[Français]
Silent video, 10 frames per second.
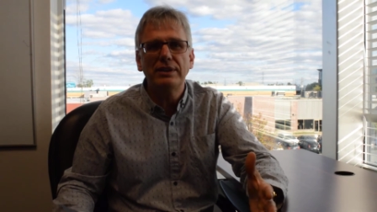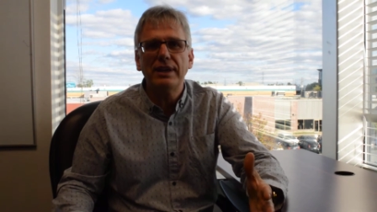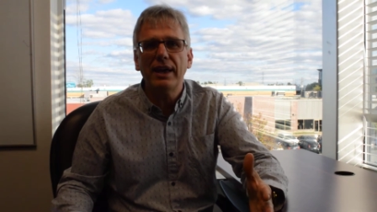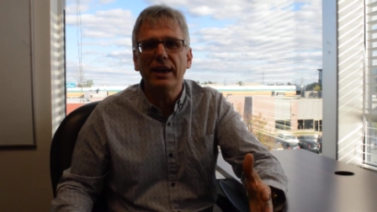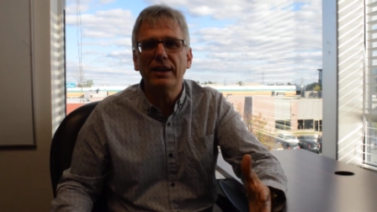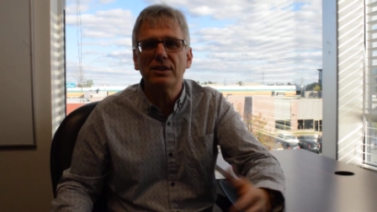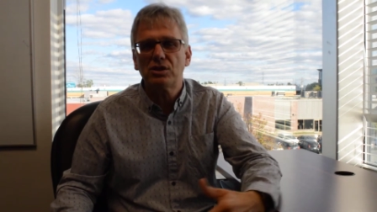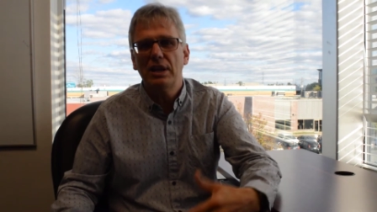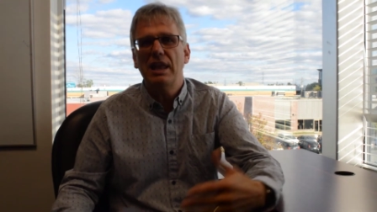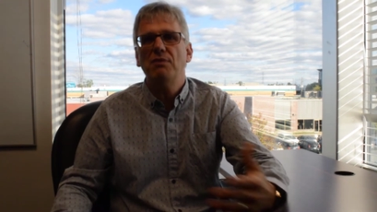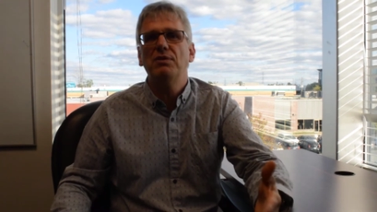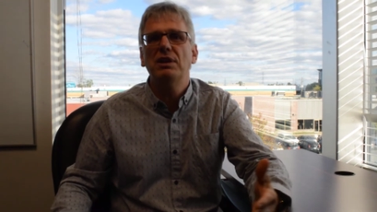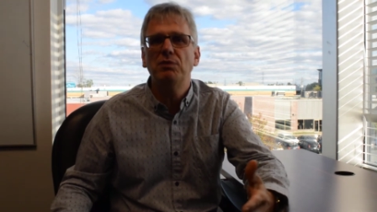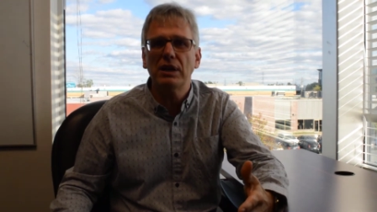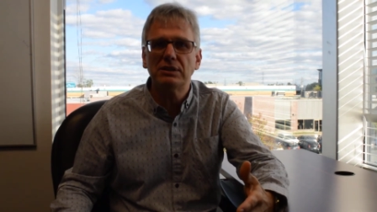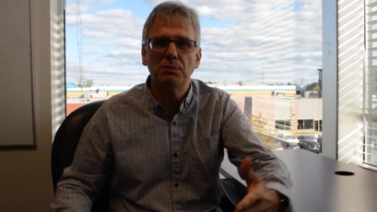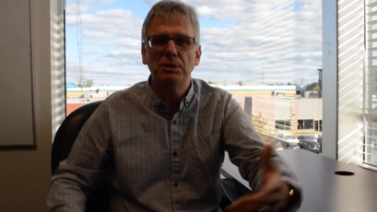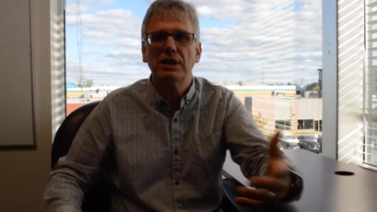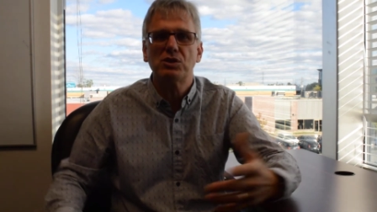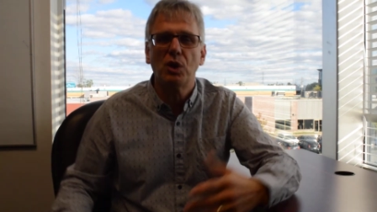terrain? Est-ce que la ville va
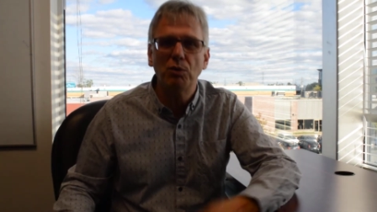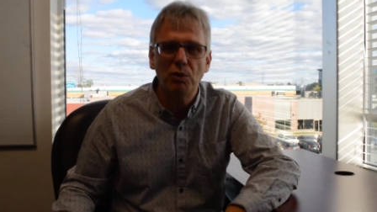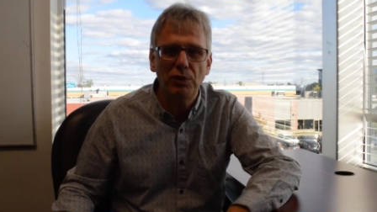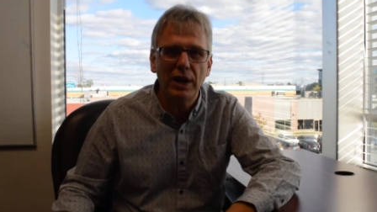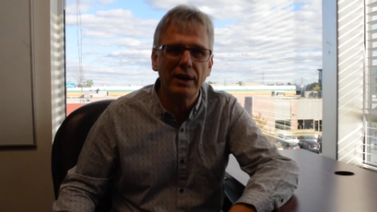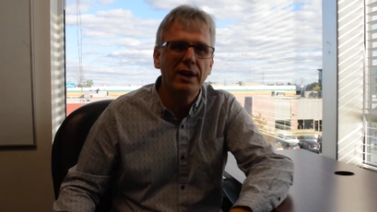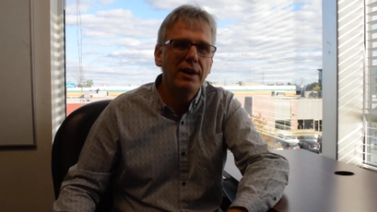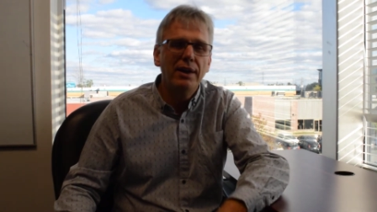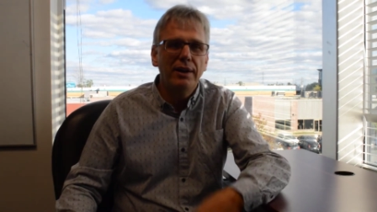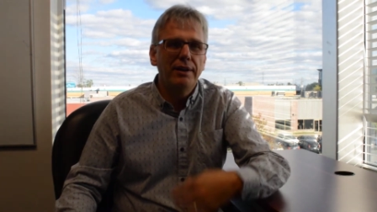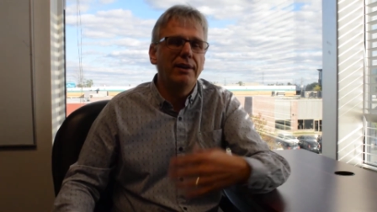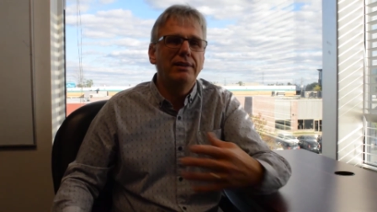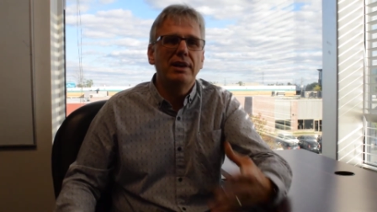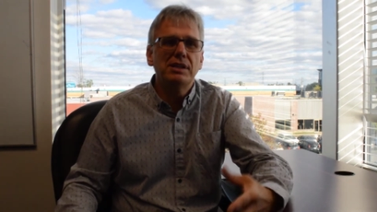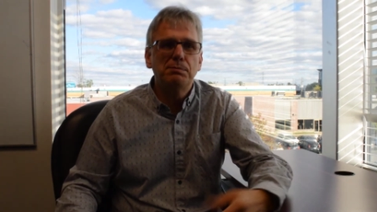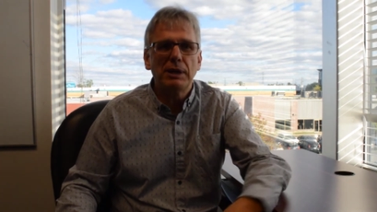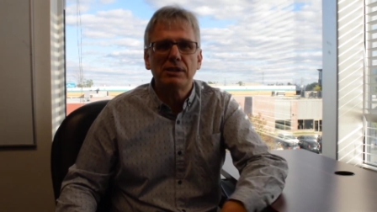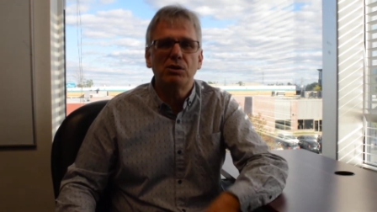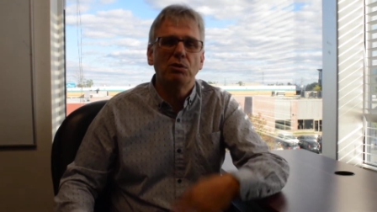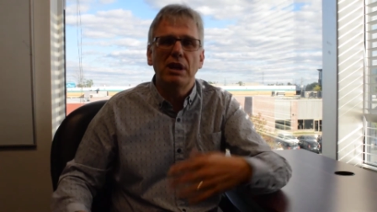accepter qu'est-ce qu'on veut faire? Euh,
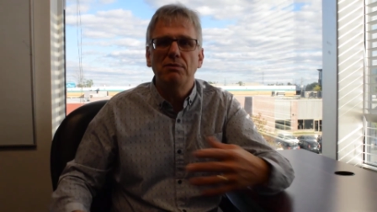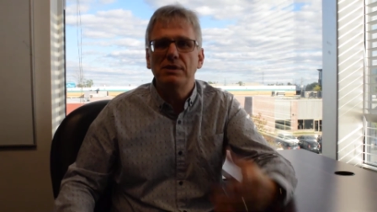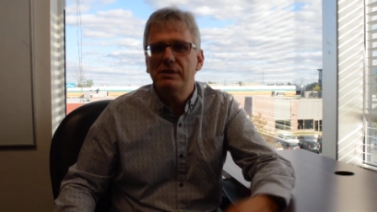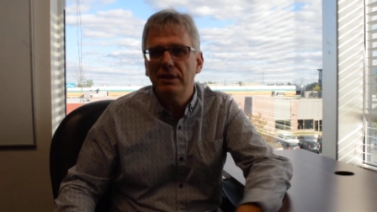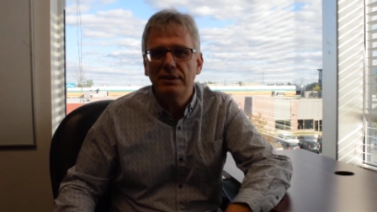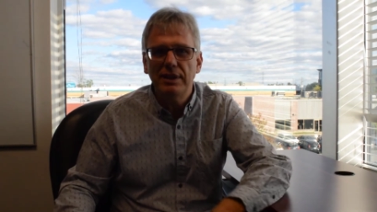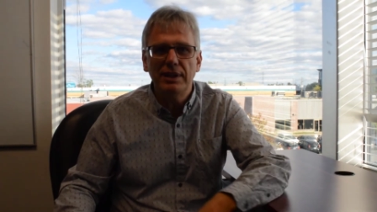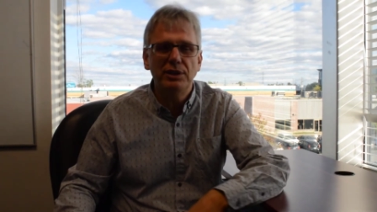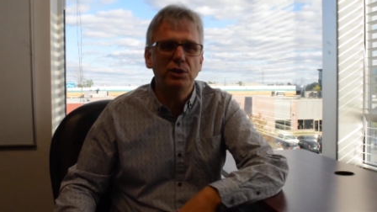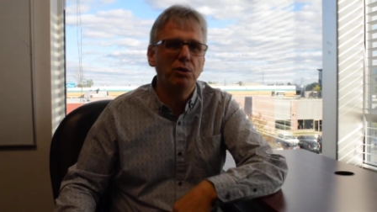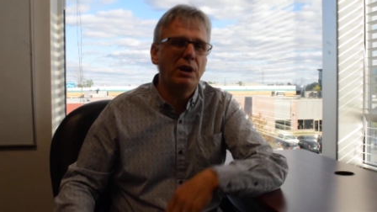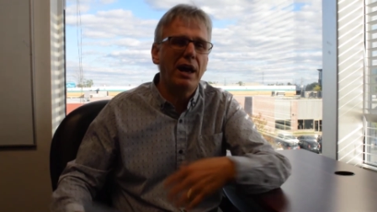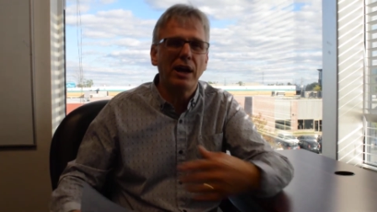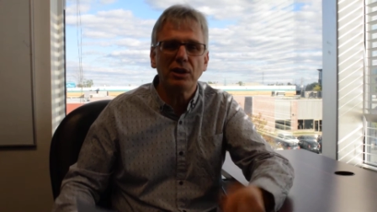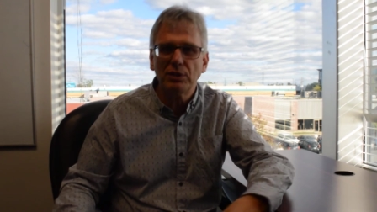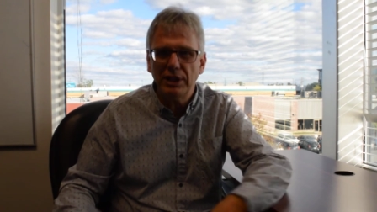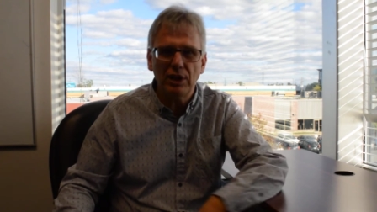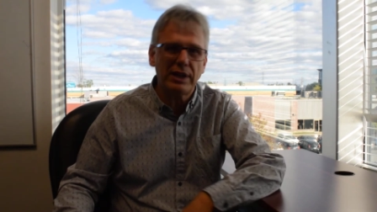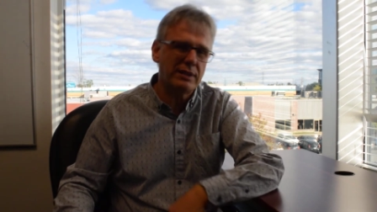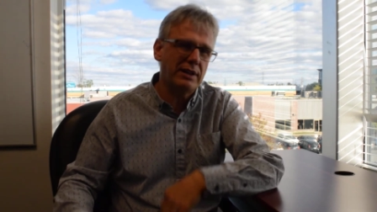l'inspection, la visite des lieux, la rencontre des
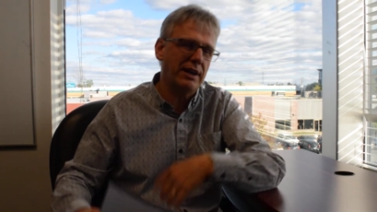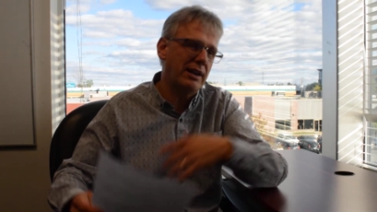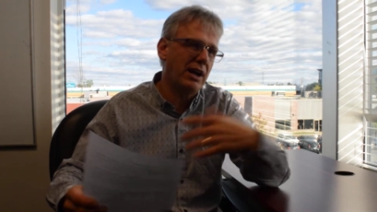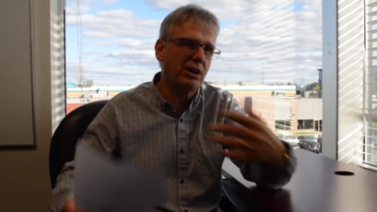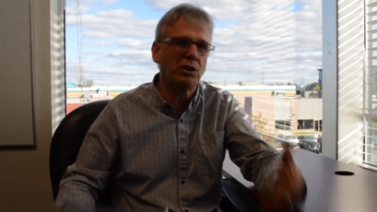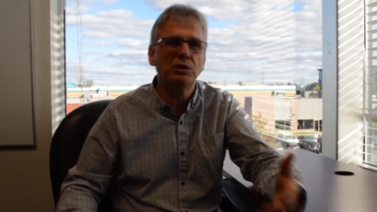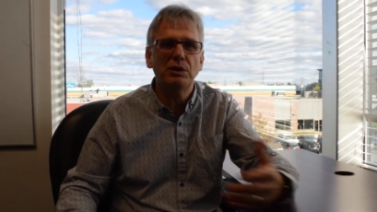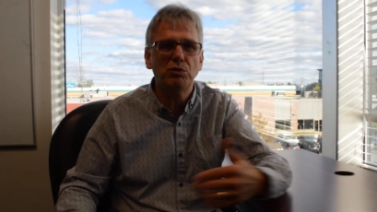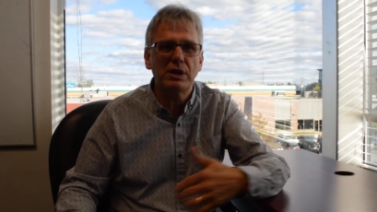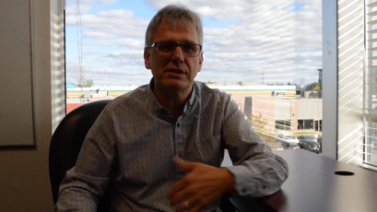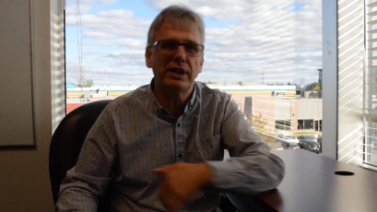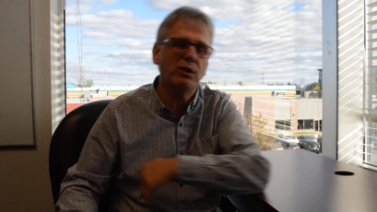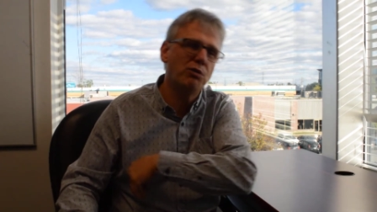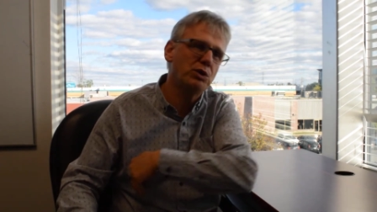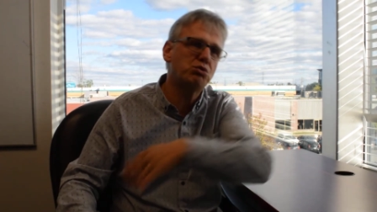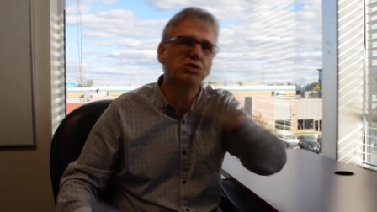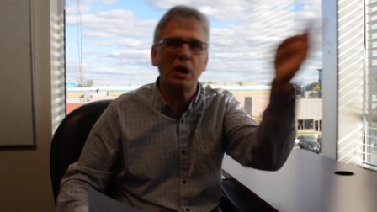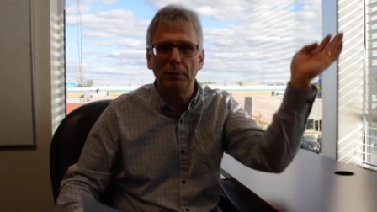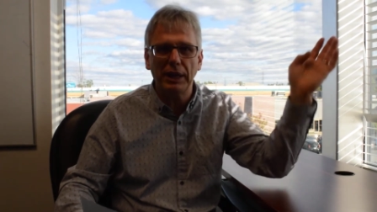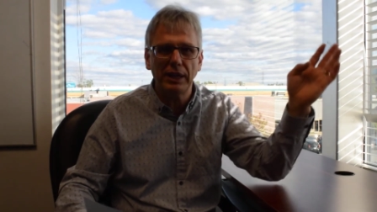locataires, la rencontre des voisins, on fait tout
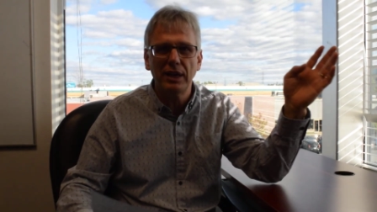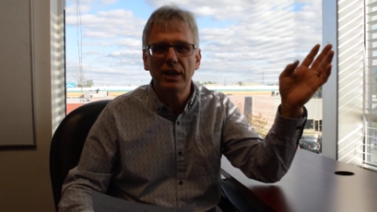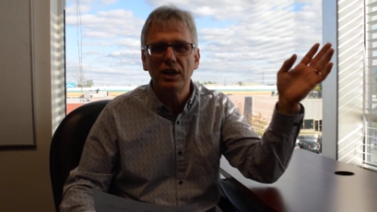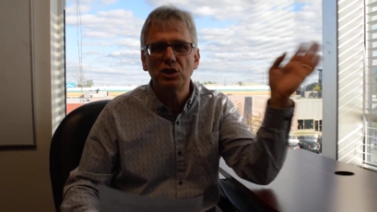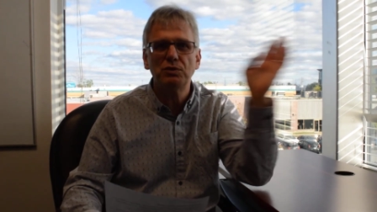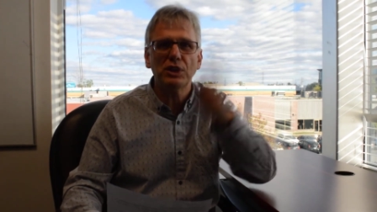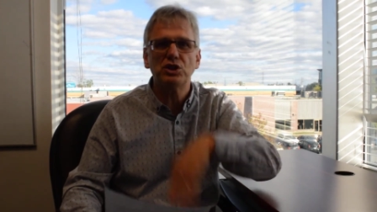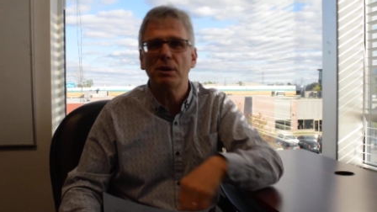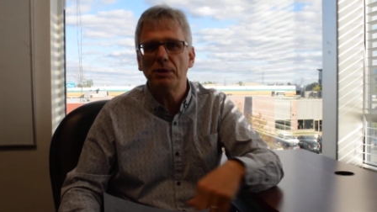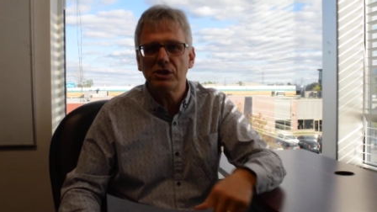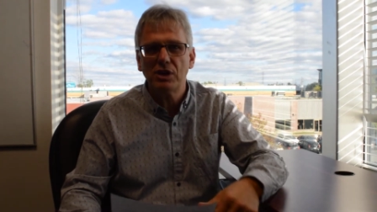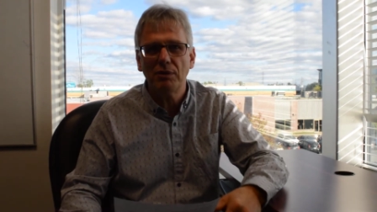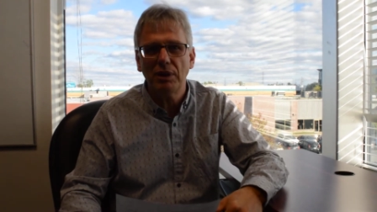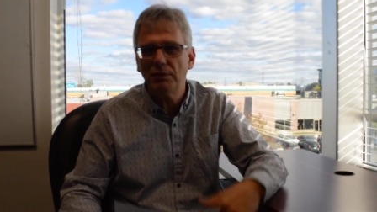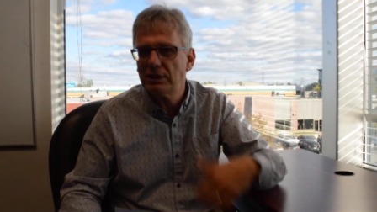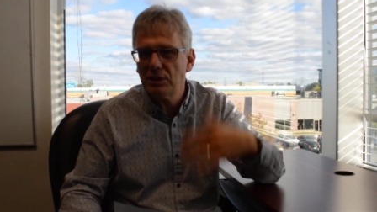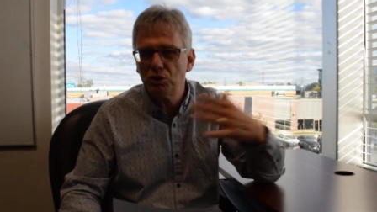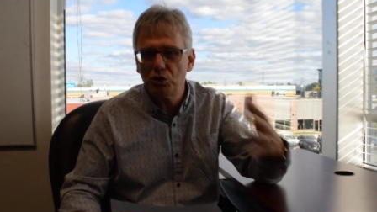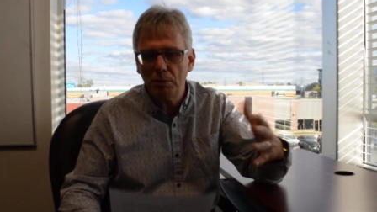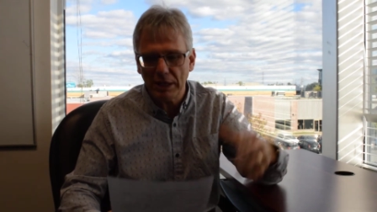ça après. Je fais jamais ça avant, c'est
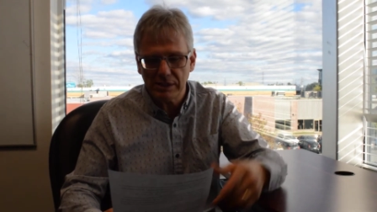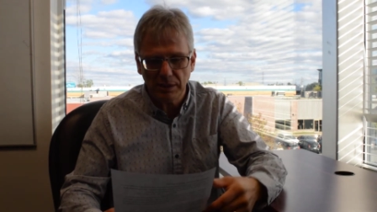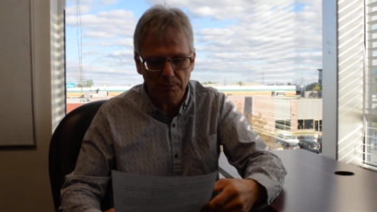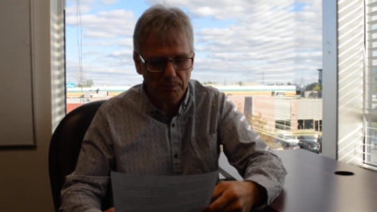super simple.